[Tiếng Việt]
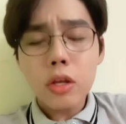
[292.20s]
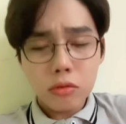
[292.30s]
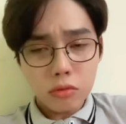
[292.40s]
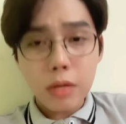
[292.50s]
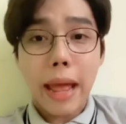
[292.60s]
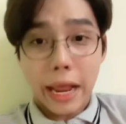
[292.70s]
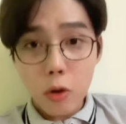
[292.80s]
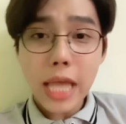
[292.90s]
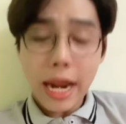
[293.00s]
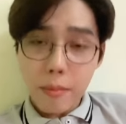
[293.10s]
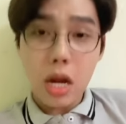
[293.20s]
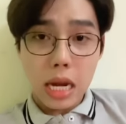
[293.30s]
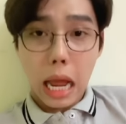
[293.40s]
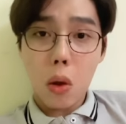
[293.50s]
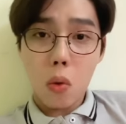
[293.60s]
tình bạn có chắc bền
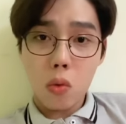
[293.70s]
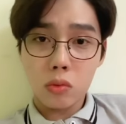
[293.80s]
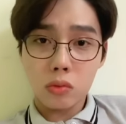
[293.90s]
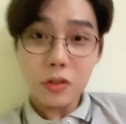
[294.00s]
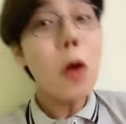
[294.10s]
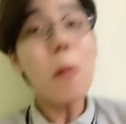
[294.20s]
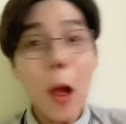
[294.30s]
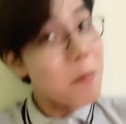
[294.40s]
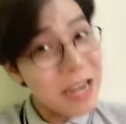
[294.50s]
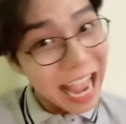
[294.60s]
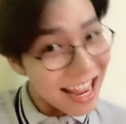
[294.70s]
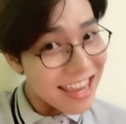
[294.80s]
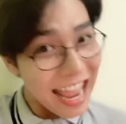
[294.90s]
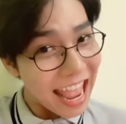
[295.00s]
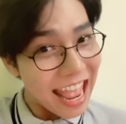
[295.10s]
lâu. Đúng không cả
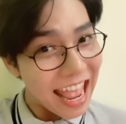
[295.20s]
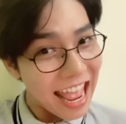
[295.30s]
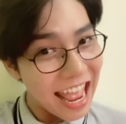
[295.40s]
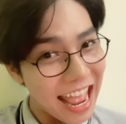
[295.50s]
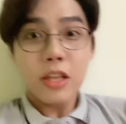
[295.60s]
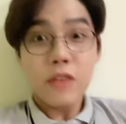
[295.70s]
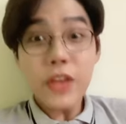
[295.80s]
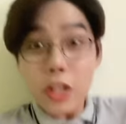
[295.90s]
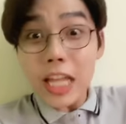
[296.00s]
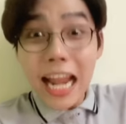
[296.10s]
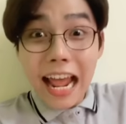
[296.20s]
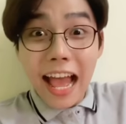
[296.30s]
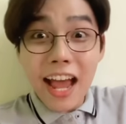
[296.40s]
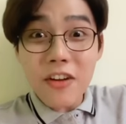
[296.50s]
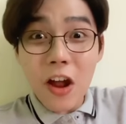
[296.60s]
nhà? Video tới đây là
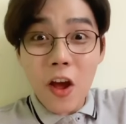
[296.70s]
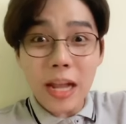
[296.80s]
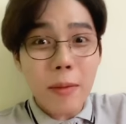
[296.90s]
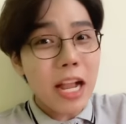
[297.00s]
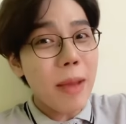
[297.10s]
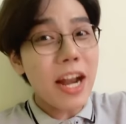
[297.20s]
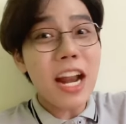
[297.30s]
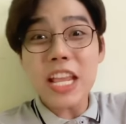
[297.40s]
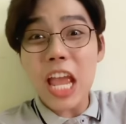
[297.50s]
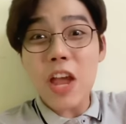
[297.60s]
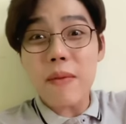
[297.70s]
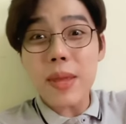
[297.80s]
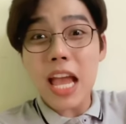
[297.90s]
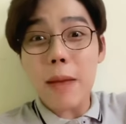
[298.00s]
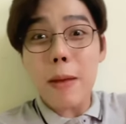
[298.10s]
hết rồi. Cảm ơn các bạn rất là nhiều. Bây
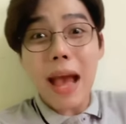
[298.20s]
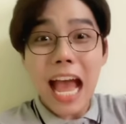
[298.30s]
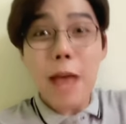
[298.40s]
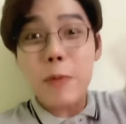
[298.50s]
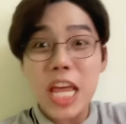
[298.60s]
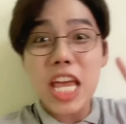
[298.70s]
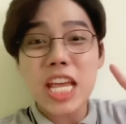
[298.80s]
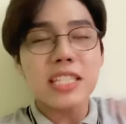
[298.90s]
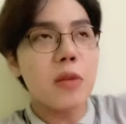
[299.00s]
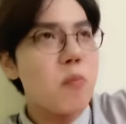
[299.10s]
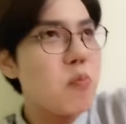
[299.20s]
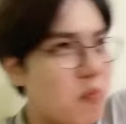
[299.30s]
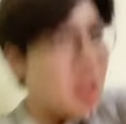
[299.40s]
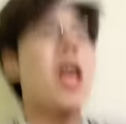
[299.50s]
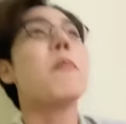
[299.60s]
giờ bye bye. Peace.
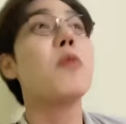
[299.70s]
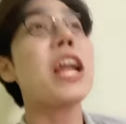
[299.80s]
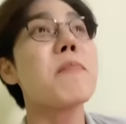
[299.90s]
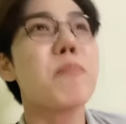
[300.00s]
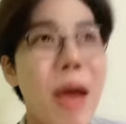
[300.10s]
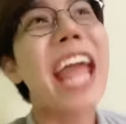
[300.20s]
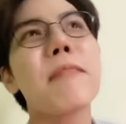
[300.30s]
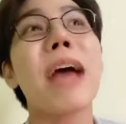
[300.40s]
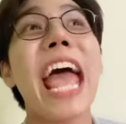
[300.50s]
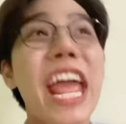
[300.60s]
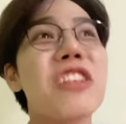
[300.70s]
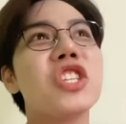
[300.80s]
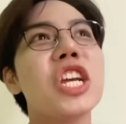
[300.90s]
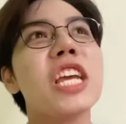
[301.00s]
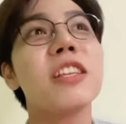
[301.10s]
Bring back my
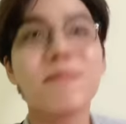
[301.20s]
energy.